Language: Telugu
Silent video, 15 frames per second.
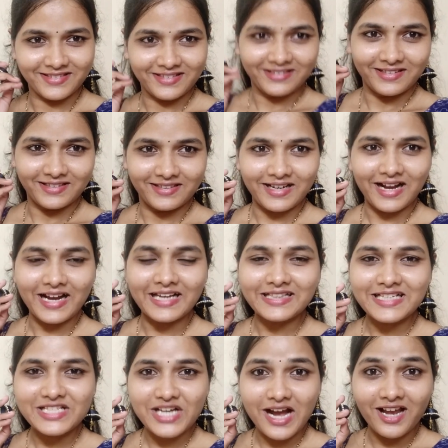నాకైతే
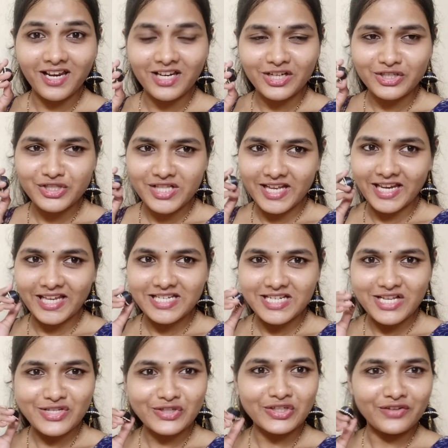చాలా నచ్చుతాయి నేను
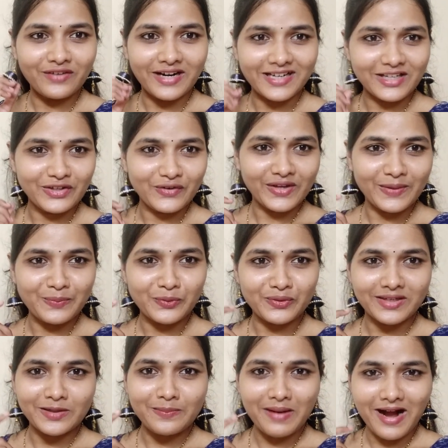చేసుకున్న వాటిల్లో ఈ బుట్టలు
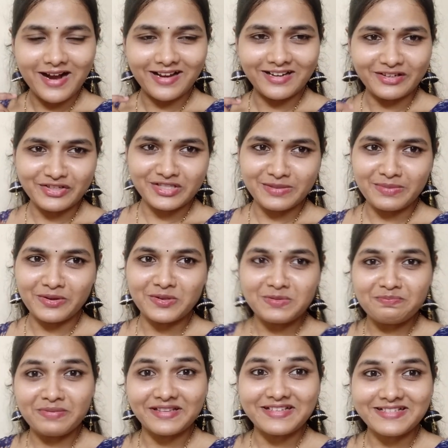బాగా నచ్చుతాయి బికాస్
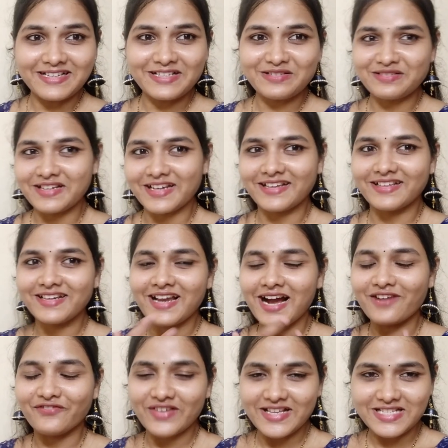పెద్ద సైజు ఉన్నాయి కదా నా
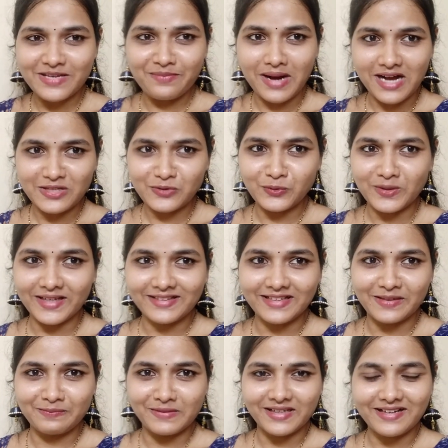ఫేస్కి బాగా సూట్ అవుతాయి
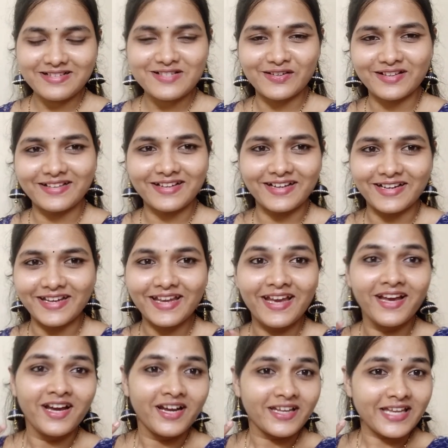అనమాట సో అందుకని
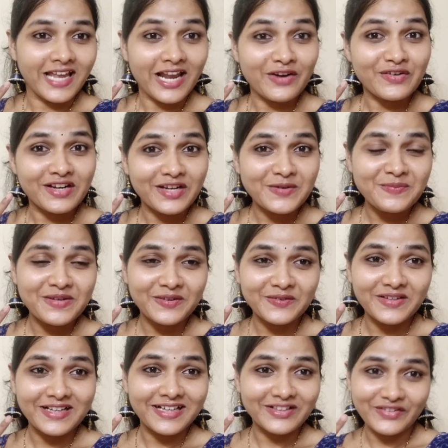ఎలా ఉన్నాయో మీరు కూడా
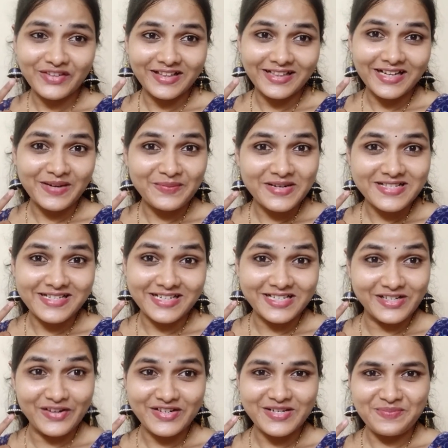నాతో కింద కమెంట్ సెక్షన్లో
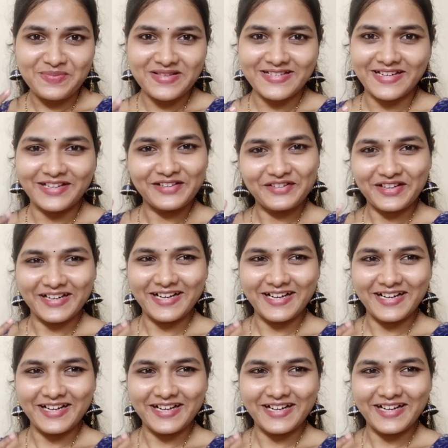చెప్పేసేయండి ఓకేనా